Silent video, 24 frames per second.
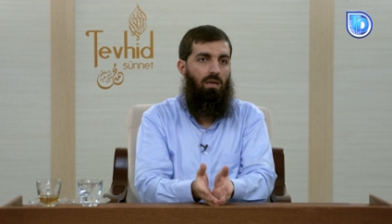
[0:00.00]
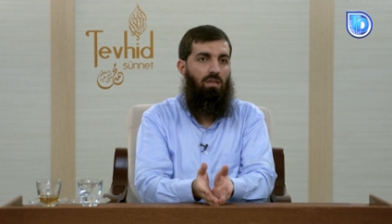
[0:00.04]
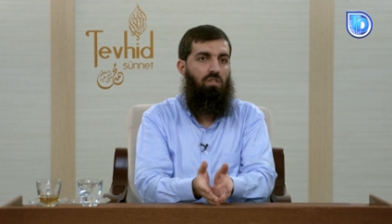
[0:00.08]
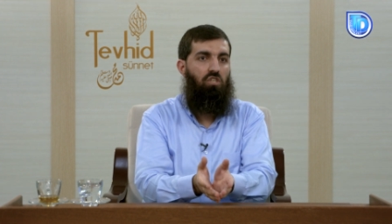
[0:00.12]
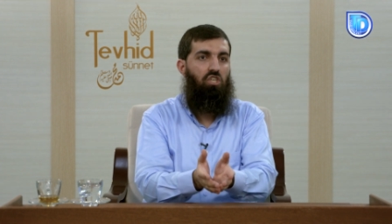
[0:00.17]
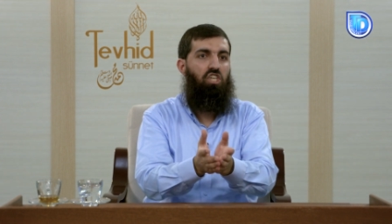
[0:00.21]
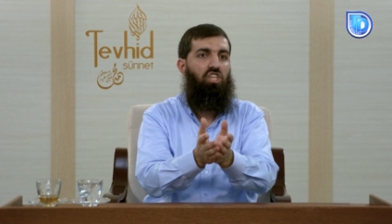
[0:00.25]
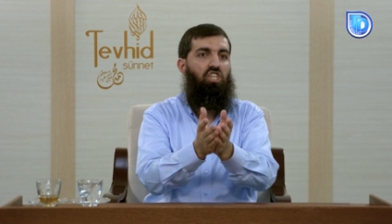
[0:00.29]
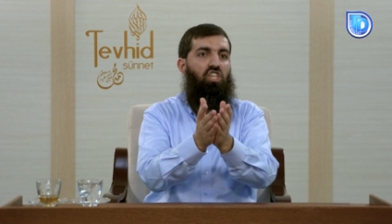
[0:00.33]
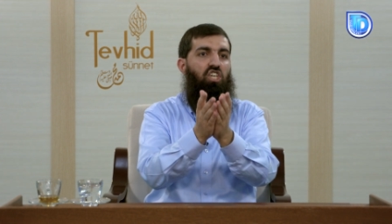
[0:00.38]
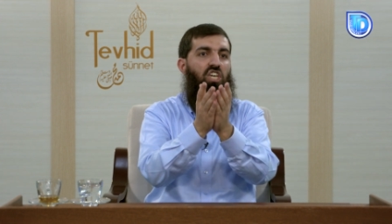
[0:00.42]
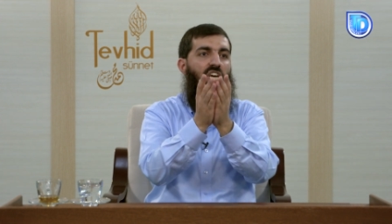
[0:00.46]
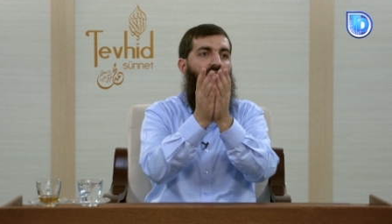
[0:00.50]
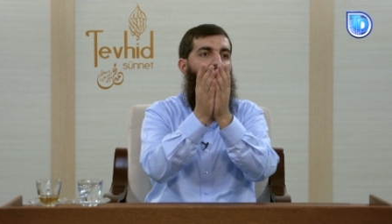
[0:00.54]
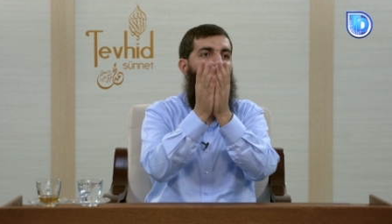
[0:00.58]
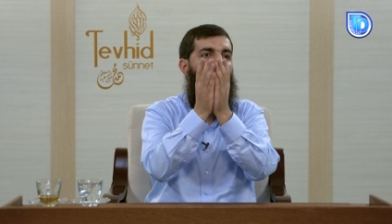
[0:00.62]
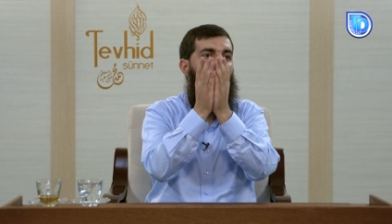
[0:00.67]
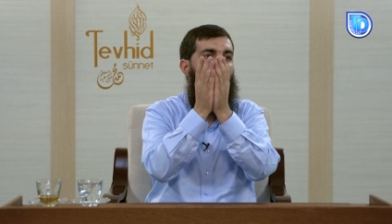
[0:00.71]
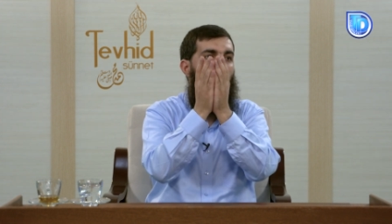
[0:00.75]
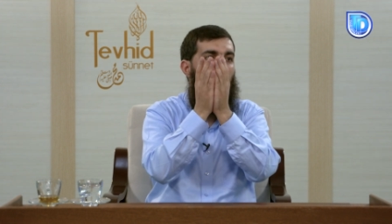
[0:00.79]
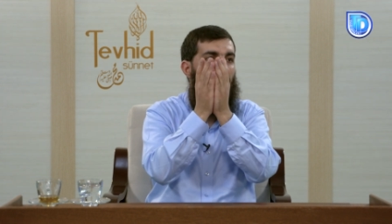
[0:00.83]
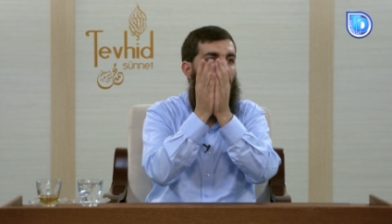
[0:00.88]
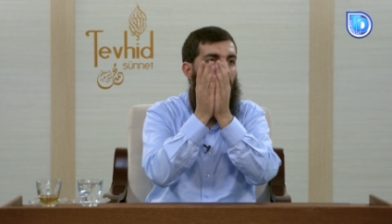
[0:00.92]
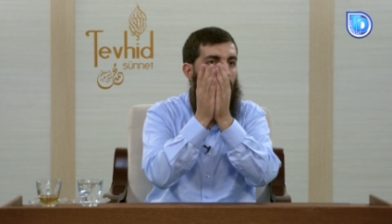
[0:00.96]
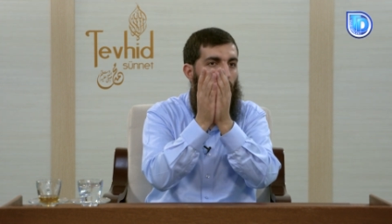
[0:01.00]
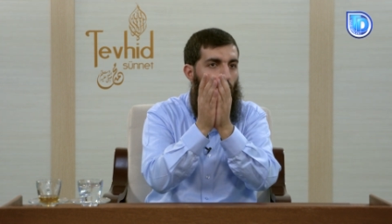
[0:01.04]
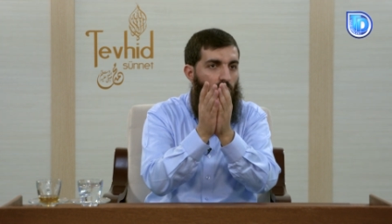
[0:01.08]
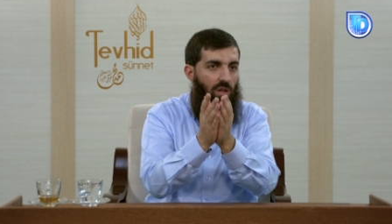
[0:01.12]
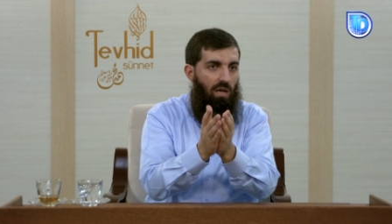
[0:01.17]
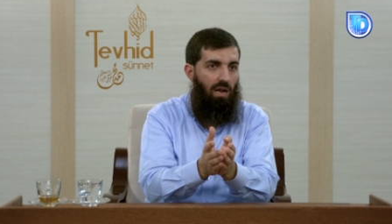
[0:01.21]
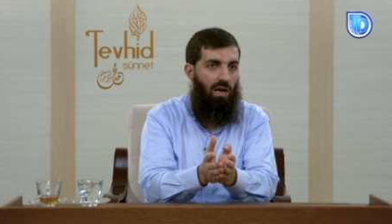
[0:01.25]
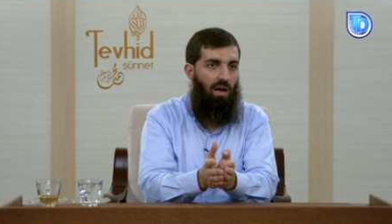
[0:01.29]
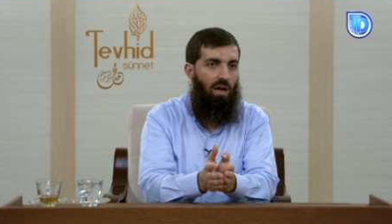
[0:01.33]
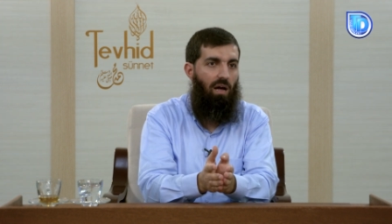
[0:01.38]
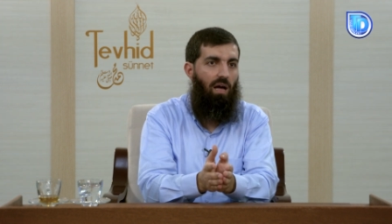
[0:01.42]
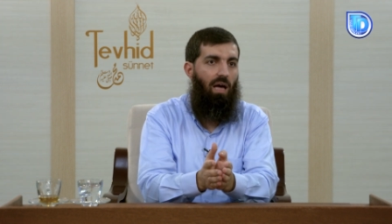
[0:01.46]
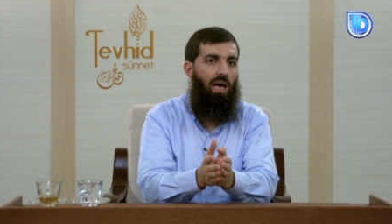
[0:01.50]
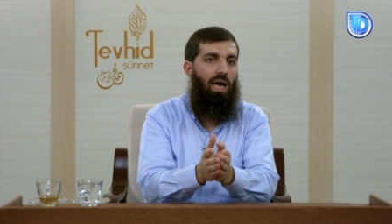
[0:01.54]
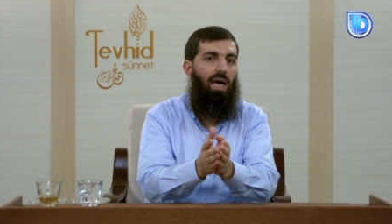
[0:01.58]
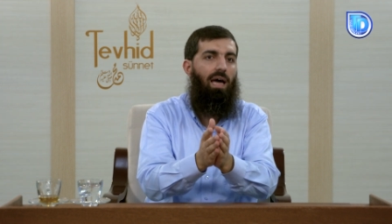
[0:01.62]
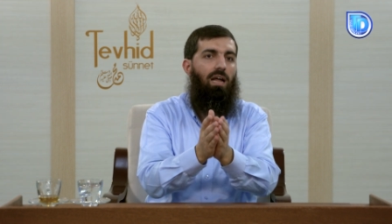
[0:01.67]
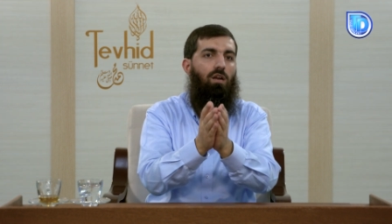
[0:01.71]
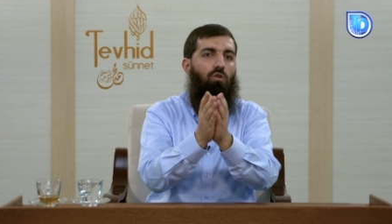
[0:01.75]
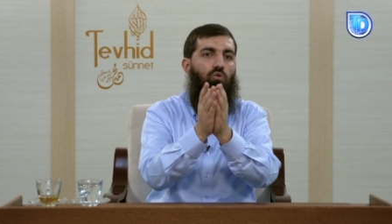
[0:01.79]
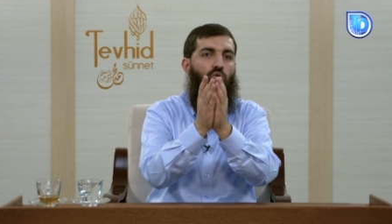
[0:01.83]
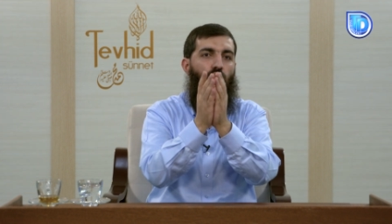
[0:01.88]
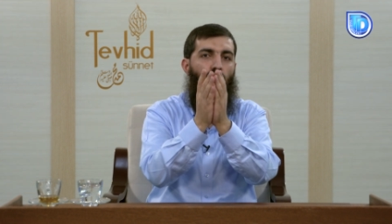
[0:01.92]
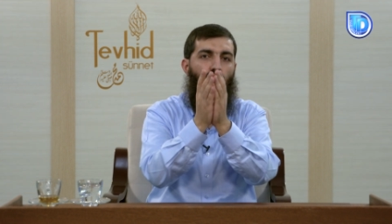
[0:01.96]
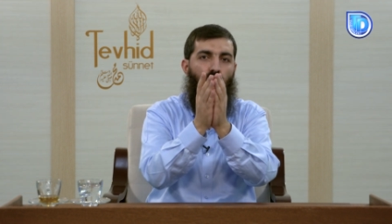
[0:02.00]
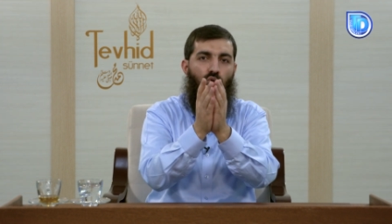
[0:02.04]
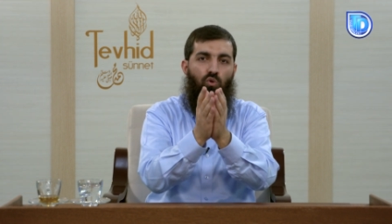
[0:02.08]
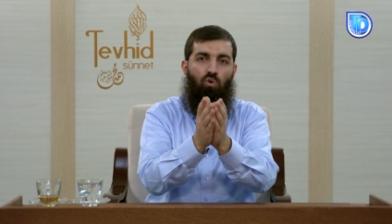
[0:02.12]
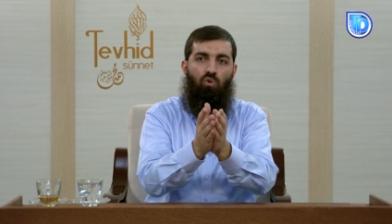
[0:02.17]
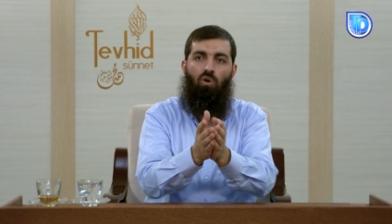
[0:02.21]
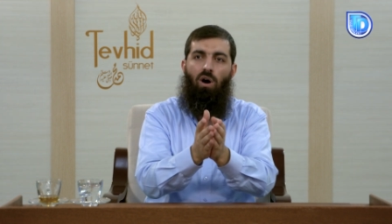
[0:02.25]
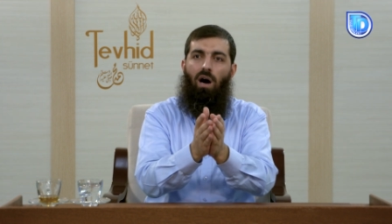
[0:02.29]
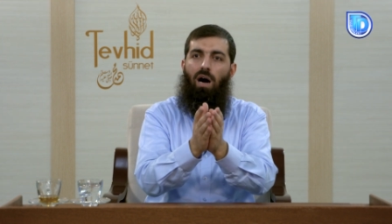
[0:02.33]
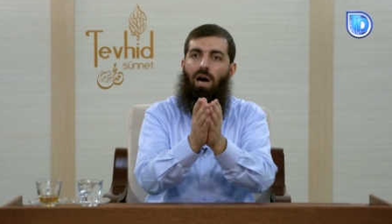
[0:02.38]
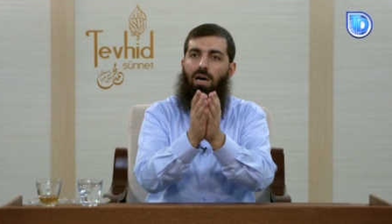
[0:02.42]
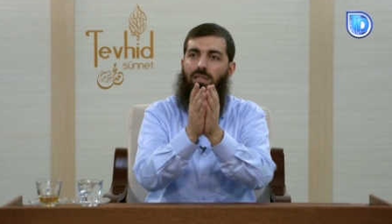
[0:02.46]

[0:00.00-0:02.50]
Kişiye yalan olarak her duyduğunu